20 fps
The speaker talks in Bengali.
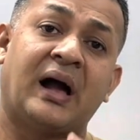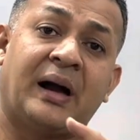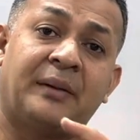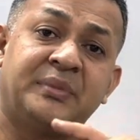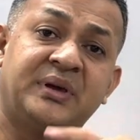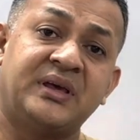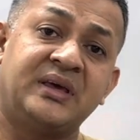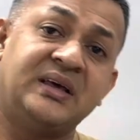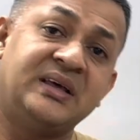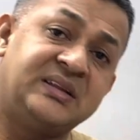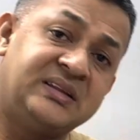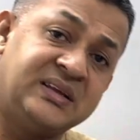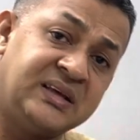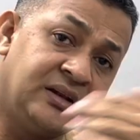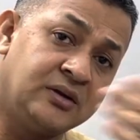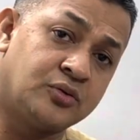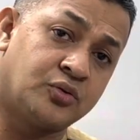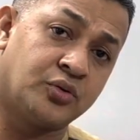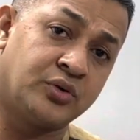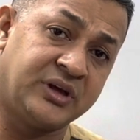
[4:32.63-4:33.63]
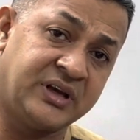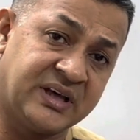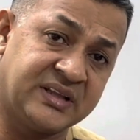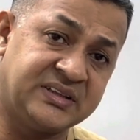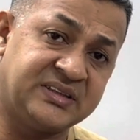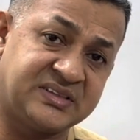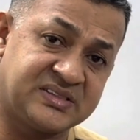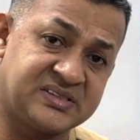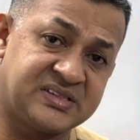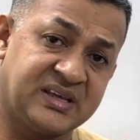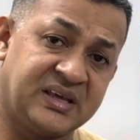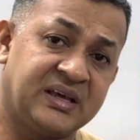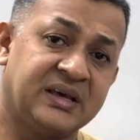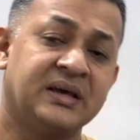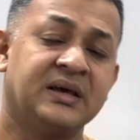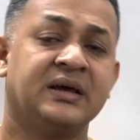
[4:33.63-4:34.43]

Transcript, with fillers: আমি ইথিন করিয়ে দিচ্ছি